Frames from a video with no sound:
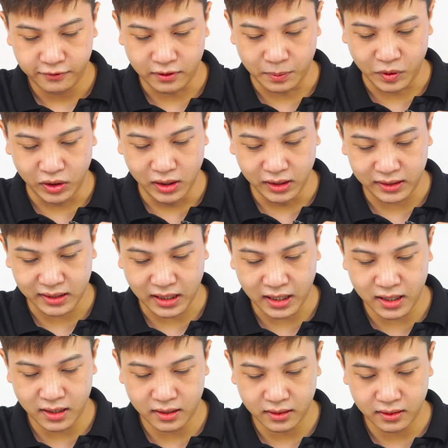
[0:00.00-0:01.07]
Và mọi người
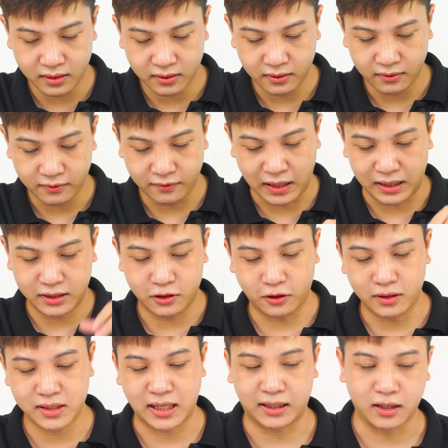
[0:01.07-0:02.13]
sẽ vặn
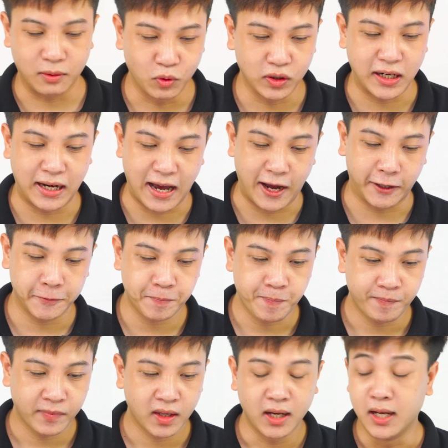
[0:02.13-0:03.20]
cho chặt cái bút này lại.
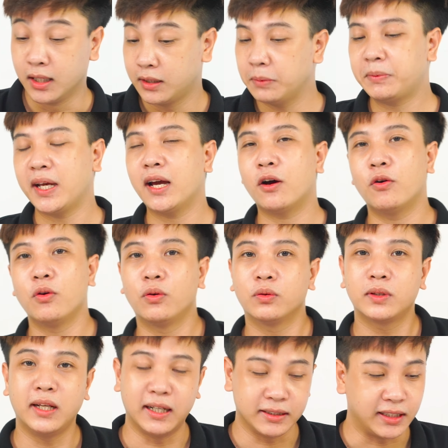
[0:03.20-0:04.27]
Tiếp theo
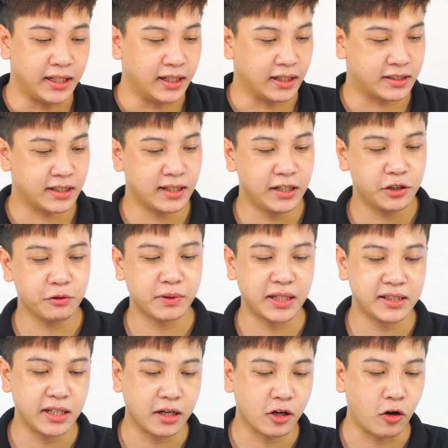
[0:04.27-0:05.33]
thì là gì? Ở trên đây chúng
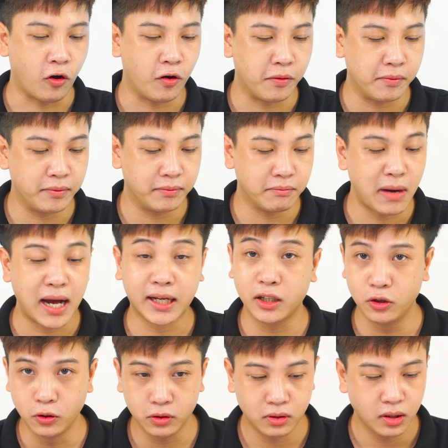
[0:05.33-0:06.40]
ta sẽ có 3
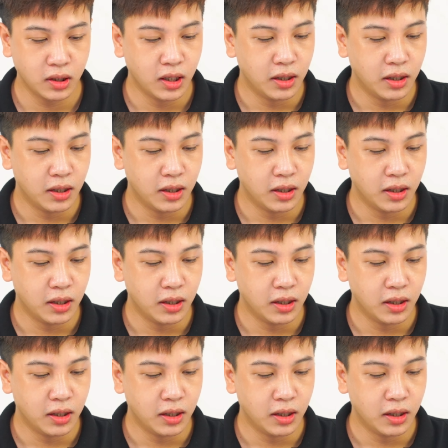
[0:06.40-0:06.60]
cái nút.